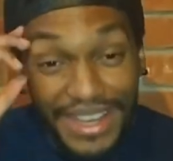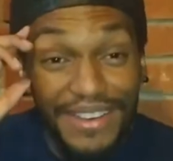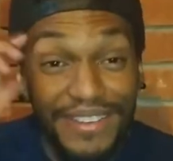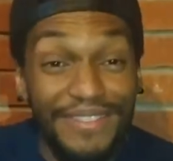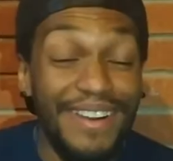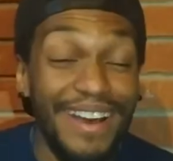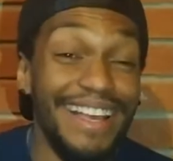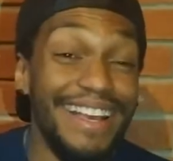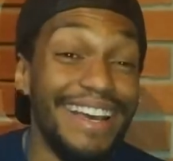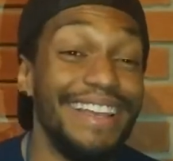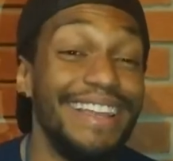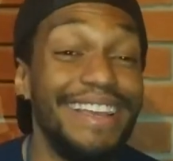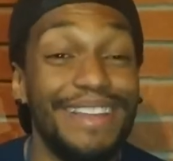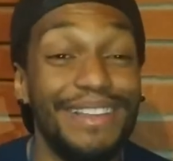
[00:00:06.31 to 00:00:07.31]
Fala
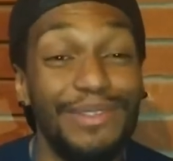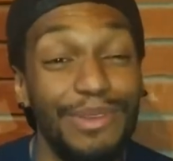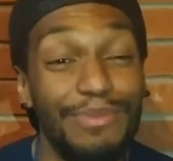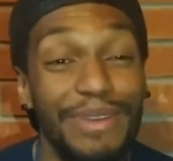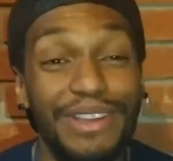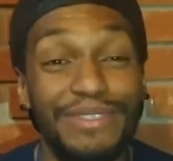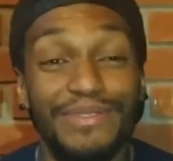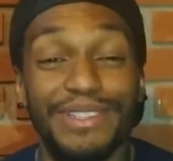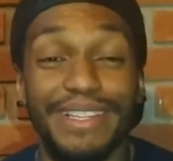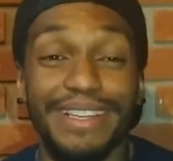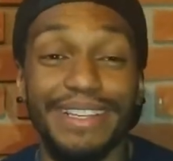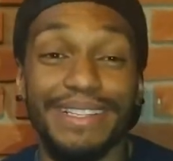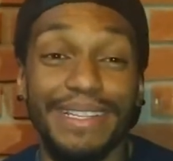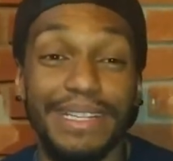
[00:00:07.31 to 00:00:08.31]
galera, tudo bem com
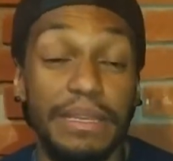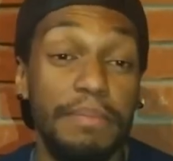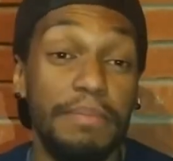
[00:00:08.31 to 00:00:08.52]
vocês?